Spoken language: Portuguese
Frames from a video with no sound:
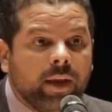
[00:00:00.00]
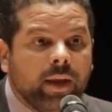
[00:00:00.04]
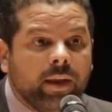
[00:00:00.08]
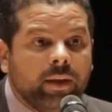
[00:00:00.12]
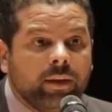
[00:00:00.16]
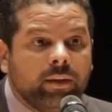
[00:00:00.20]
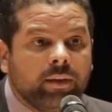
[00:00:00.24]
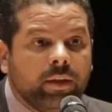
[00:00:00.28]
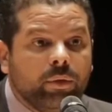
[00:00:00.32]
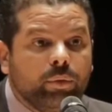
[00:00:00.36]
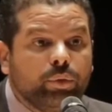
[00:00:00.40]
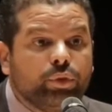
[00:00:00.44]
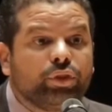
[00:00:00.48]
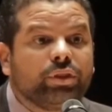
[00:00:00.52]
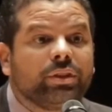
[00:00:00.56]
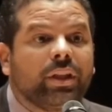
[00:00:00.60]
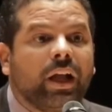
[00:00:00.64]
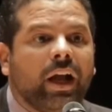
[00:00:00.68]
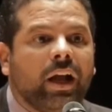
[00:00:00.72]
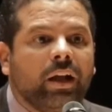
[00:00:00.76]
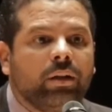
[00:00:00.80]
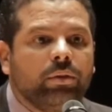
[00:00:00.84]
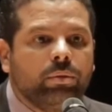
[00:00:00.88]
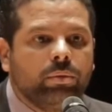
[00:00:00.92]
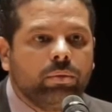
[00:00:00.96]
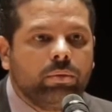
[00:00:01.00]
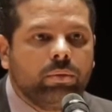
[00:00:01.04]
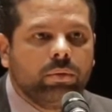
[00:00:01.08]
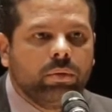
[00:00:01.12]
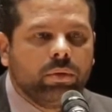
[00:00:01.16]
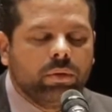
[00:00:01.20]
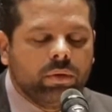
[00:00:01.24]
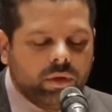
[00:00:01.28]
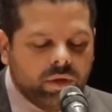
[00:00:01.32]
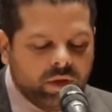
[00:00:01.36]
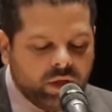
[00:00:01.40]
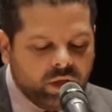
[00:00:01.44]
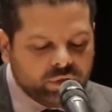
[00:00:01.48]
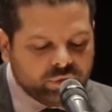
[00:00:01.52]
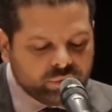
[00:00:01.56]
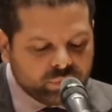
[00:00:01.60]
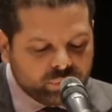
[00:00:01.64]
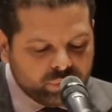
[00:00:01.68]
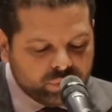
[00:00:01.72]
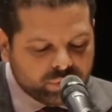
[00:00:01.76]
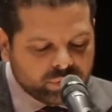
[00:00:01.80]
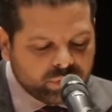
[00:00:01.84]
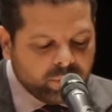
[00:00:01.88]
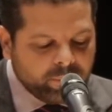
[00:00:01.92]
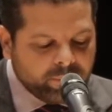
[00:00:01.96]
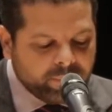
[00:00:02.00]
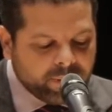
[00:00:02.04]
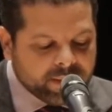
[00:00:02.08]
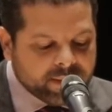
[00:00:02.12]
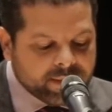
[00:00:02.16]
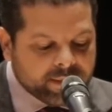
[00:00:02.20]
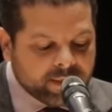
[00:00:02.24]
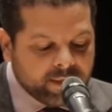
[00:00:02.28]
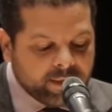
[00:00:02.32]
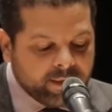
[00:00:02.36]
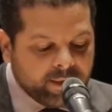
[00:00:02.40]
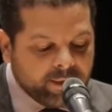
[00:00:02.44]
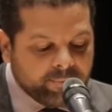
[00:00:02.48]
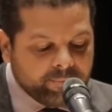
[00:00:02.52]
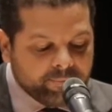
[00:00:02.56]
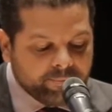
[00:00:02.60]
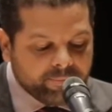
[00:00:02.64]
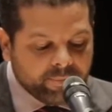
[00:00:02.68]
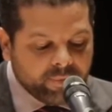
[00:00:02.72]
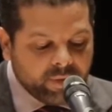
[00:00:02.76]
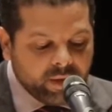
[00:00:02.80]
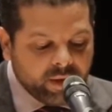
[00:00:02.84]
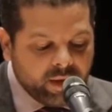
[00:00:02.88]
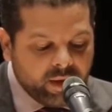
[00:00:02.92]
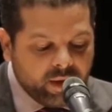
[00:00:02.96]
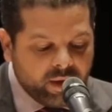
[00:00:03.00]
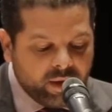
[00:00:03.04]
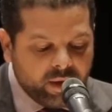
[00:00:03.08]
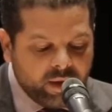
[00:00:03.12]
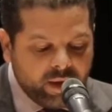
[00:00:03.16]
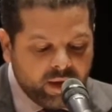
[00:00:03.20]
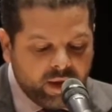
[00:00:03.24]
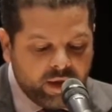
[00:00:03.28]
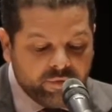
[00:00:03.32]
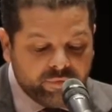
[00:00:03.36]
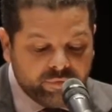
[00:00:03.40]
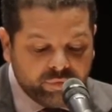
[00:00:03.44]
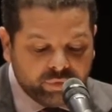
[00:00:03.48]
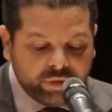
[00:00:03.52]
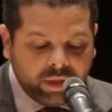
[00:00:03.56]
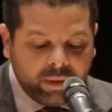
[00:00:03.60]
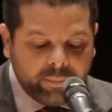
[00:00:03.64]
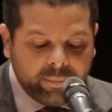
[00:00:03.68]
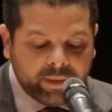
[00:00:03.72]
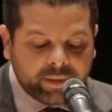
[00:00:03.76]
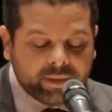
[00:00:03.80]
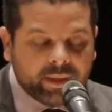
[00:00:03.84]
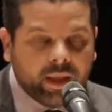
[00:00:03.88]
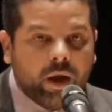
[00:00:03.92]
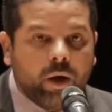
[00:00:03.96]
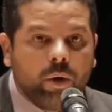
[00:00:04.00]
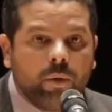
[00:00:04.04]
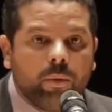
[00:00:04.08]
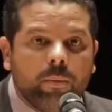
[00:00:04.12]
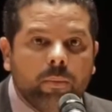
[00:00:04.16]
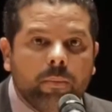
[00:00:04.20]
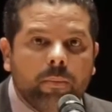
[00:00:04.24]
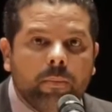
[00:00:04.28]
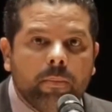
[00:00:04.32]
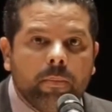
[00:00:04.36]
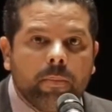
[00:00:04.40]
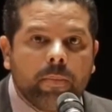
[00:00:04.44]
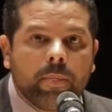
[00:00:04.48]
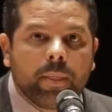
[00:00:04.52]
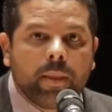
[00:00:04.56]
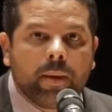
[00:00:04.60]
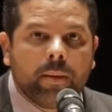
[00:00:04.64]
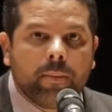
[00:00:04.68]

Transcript: entre o Estado e a instituição parceira é fundamental